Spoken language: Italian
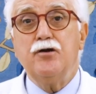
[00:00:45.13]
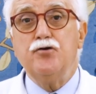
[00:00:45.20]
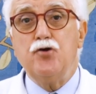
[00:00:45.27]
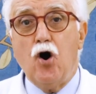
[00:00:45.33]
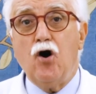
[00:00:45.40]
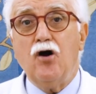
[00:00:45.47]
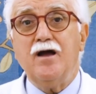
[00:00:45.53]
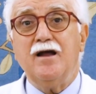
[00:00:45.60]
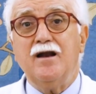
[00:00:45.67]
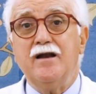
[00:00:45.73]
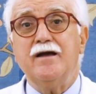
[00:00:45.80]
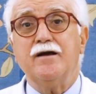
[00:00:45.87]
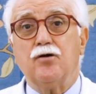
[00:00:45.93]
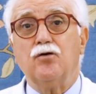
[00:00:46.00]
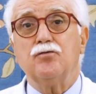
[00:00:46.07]
Noi
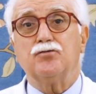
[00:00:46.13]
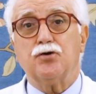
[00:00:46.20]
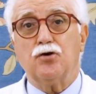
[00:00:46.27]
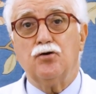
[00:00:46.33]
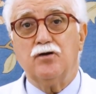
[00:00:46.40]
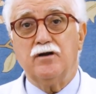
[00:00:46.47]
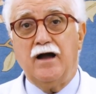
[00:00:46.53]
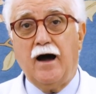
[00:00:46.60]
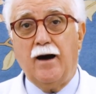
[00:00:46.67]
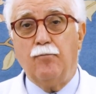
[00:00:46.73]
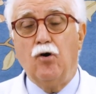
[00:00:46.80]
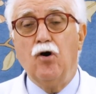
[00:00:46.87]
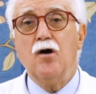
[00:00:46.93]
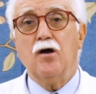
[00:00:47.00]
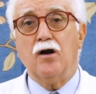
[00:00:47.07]
li
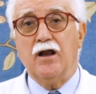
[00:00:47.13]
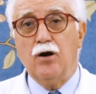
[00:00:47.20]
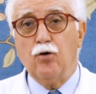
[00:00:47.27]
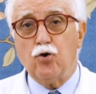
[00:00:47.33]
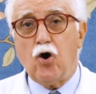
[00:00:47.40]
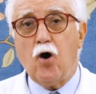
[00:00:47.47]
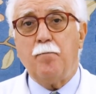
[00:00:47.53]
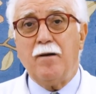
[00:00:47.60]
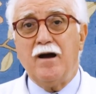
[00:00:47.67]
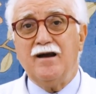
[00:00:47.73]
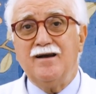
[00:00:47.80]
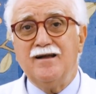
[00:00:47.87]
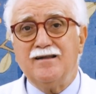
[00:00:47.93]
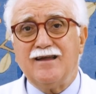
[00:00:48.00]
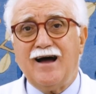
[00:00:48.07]
controlliamo. L'Europa e
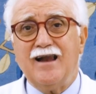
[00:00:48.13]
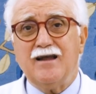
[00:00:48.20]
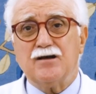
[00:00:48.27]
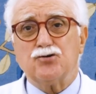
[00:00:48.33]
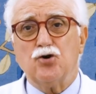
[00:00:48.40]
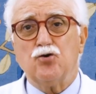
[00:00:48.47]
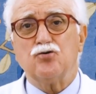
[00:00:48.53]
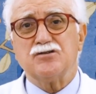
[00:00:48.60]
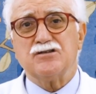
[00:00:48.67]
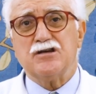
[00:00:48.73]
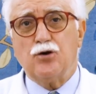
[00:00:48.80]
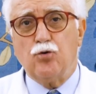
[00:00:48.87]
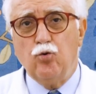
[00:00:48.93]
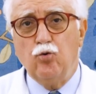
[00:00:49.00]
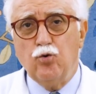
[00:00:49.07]
l'Italia sono
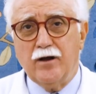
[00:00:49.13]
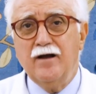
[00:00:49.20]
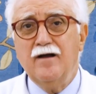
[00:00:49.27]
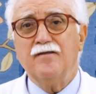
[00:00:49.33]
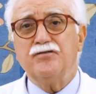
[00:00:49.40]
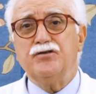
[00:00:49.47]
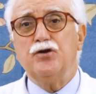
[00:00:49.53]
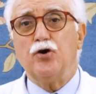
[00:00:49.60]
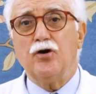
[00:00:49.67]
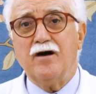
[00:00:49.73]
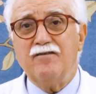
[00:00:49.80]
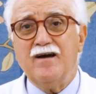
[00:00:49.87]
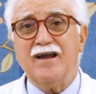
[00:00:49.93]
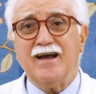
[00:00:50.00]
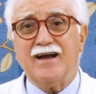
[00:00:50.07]
sicure di non
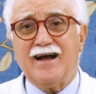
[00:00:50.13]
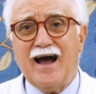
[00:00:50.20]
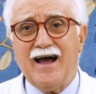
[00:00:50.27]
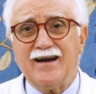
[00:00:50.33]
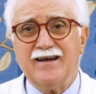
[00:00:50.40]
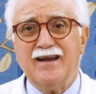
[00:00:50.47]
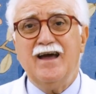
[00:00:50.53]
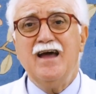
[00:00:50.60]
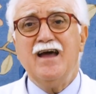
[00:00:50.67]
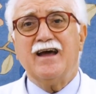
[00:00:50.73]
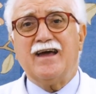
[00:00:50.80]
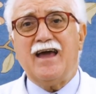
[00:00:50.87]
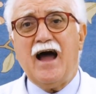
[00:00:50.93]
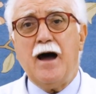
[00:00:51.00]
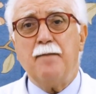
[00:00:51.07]
avere carne
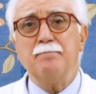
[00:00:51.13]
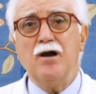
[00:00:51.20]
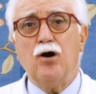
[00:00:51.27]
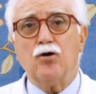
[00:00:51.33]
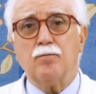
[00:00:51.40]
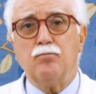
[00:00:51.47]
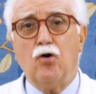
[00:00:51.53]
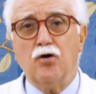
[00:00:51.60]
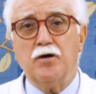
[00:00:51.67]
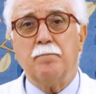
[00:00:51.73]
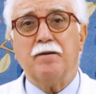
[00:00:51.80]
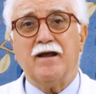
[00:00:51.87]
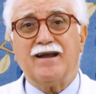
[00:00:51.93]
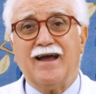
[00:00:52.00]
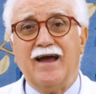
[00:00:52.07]
che abbia ormoni
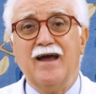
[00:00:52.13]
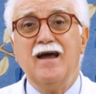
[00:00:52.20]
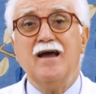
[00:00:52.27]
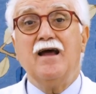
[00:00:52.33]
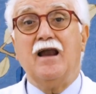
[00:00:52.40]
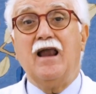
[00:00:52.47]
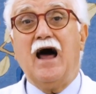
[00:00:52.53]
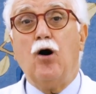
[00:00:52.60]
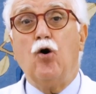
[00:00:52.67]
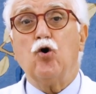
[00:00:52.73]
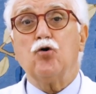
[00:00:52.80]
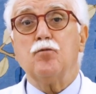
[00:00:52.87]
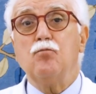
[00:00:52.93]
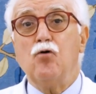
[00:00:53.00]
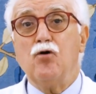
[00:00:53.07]
perché la
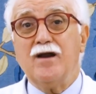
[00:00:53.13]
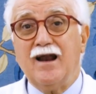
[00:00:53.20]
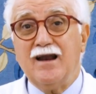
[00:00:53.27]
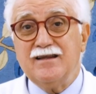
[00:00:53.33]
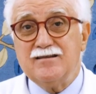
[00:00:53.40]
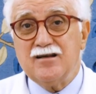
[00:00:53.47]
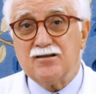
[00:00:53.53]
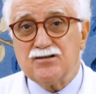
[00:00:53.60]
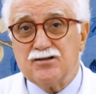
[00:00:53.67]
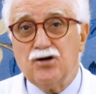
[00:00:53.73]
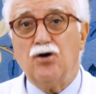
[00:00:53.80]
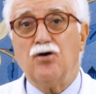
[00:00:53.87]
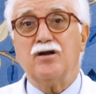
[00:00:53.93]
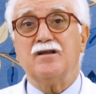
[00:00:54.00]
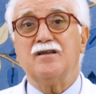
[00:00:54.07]

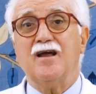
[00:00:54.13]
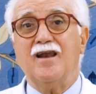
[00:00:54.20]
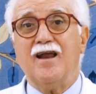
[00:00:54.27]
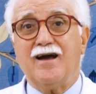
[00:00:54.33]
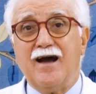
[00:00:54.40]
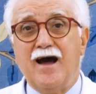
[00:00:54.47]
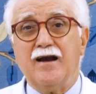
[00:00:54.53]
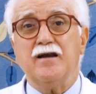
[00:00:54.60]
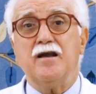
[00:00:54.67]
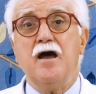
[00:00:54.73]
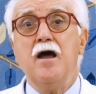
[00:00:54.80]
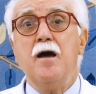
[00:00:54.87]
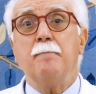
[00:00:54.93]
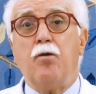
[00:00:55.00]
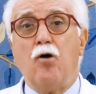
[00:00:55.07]
ormonalizzazione della carne
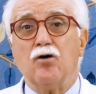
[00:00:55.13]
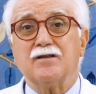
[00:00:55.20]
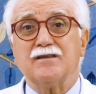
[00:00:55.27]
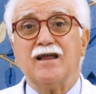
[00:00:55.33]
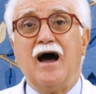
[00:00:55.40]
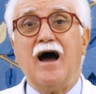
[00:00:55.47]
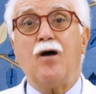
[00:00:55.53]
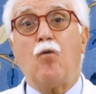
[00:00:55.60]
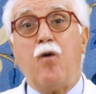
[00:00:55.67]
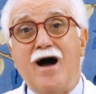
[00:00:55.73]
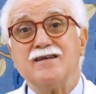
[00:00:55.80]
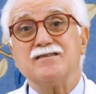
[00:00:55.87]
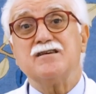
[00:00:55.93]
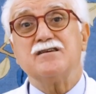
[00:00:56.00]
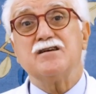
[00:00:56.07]
porta
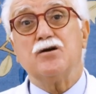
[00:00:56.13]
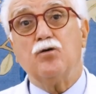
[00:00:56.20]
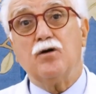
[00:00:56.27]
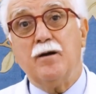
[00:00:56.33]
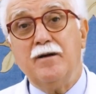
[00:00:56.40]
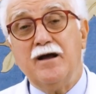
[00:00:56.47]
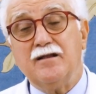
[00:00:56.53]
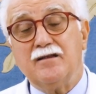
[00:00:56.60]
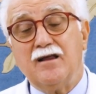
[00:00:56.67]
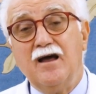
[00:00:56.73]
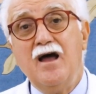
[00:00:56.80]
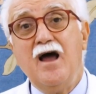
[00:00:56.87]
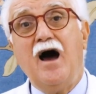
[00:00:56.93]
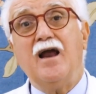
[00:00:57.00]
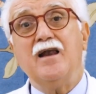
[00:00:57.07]
quasi sicuramente
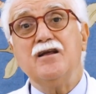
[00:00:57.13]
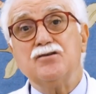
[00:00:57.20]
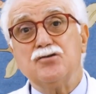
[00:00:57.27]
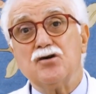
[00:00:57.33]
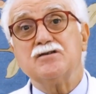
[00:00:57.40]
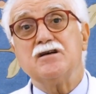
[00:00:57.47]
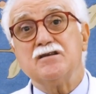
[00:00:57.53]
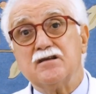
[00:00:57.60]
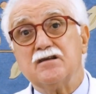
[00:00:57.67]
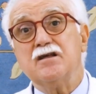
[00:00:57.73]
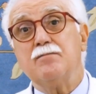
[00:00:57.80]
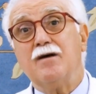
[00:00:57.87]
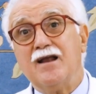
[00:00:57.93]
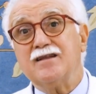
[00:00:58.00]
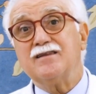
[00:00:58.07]
all'insorgenza di
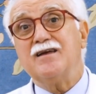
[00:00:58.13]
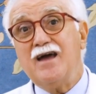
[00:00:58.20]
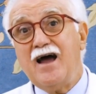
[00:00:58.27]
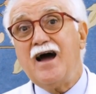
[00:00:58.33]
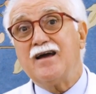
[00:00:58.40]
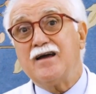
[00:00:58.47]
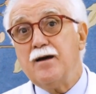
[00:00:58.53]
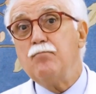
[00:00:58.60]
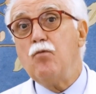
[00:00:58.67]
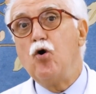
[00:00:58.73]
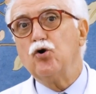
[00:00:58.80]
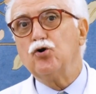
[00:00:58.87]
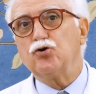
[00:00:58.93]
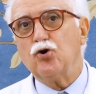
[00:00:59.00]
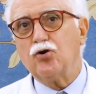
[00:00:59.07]
malattie anche
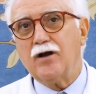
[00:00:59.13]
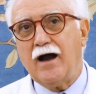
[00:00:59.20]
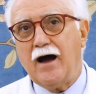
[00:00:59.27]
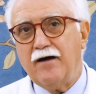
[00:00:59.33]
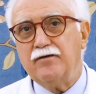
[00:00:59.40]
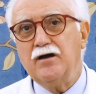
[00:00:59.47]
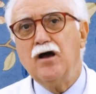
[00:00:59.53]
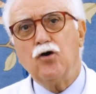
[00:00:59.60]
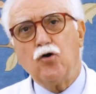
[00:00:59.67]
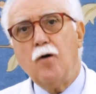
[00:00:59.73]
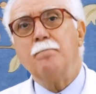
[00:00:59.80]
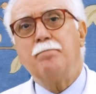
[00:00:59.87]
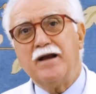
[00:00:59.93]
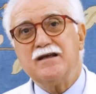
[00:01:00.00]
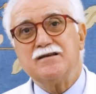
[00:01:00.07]
molto gravi,
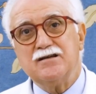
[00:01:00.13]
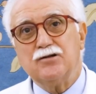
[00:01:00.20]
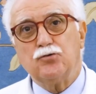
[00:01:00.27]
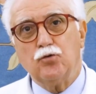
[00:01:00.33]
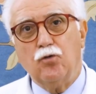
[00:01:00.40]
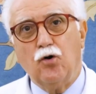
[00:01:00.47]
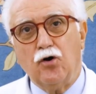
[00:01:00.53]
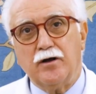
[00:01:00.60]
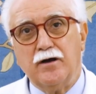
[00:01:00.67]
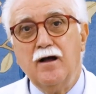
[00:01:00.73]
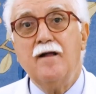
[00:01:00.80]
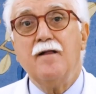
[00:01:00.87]
compresi i tumori.